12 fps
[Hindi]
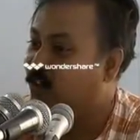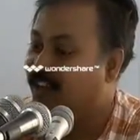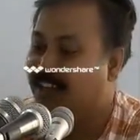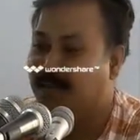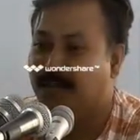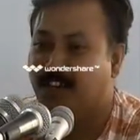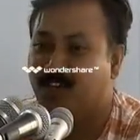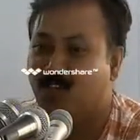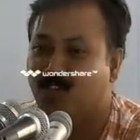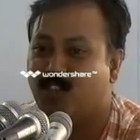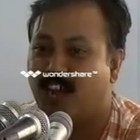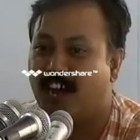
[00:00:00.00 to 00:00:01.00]
तो एक दिन मैंने
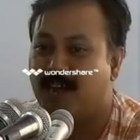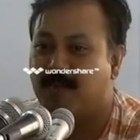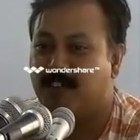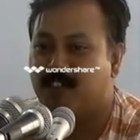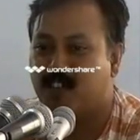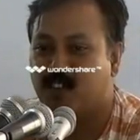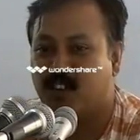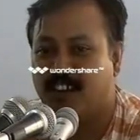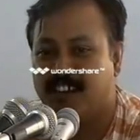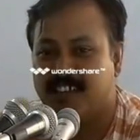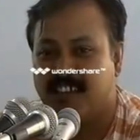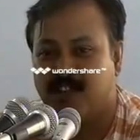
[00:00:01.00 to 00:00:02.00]
सोचा हार्पिक से
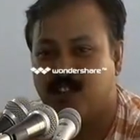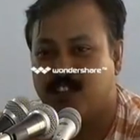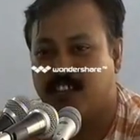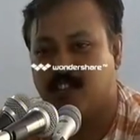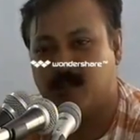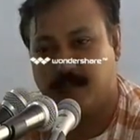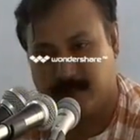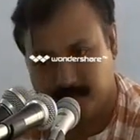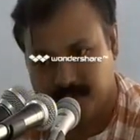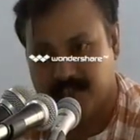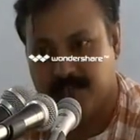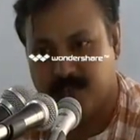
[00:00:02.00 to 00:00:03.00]
टॉयलेट साफ होता है तो
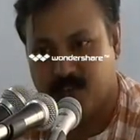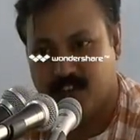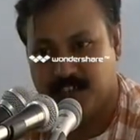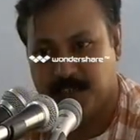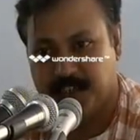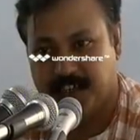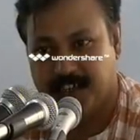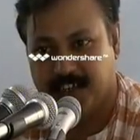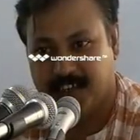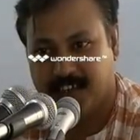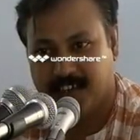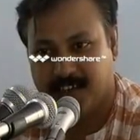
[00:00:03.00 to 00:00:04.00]
पेप्सी से भी होना चाहिए
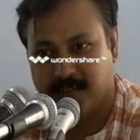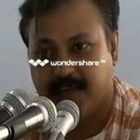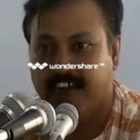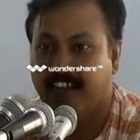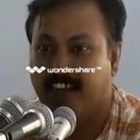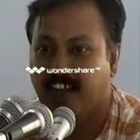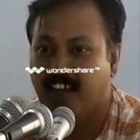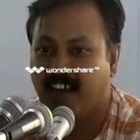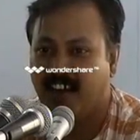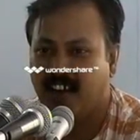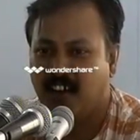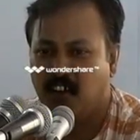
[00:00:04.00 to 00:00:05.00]
मैंने
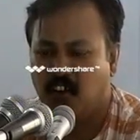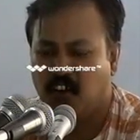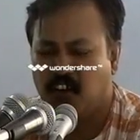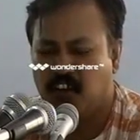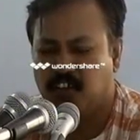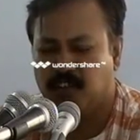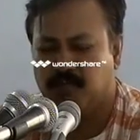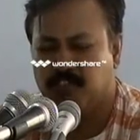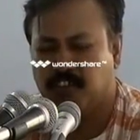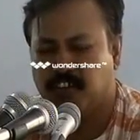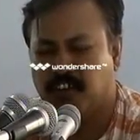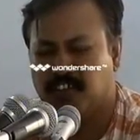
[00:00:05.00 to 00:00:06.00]
किया और
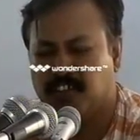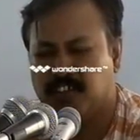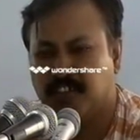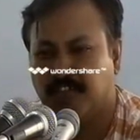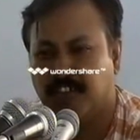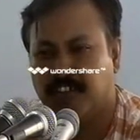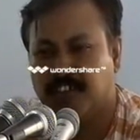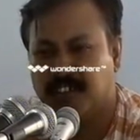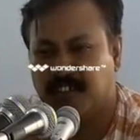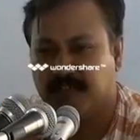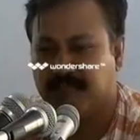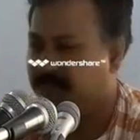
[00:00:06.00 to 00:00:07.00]
एकदम झकाझक सफेद
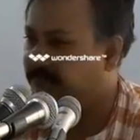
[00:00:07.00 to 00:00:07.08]
से